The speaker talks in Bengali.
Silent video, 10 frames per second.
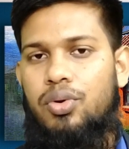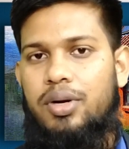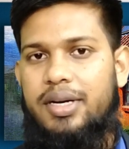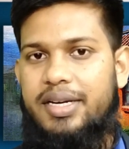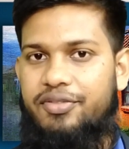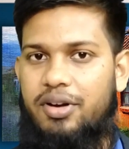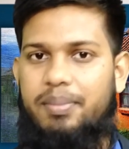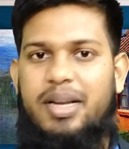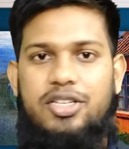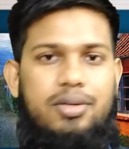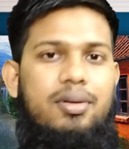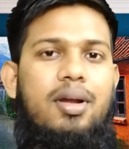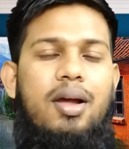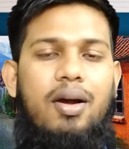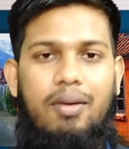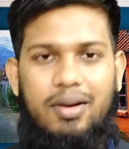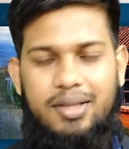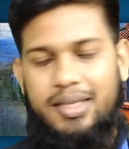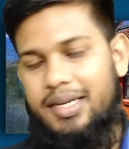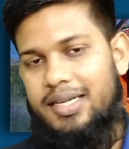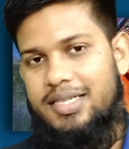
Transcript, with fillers: টু deformation অর্থাৎ